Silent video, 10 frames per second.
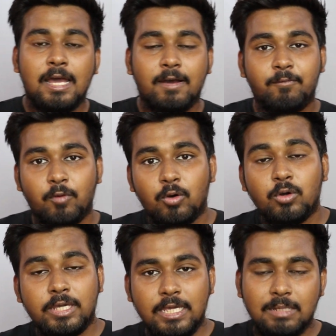वो
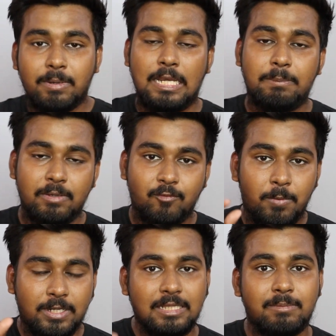की की दबाने पे वो
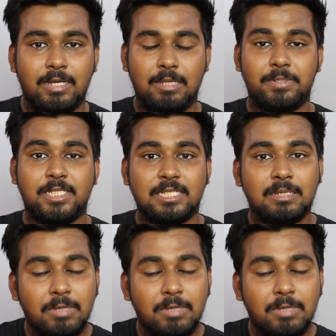बटन दबाने पे जैसे कि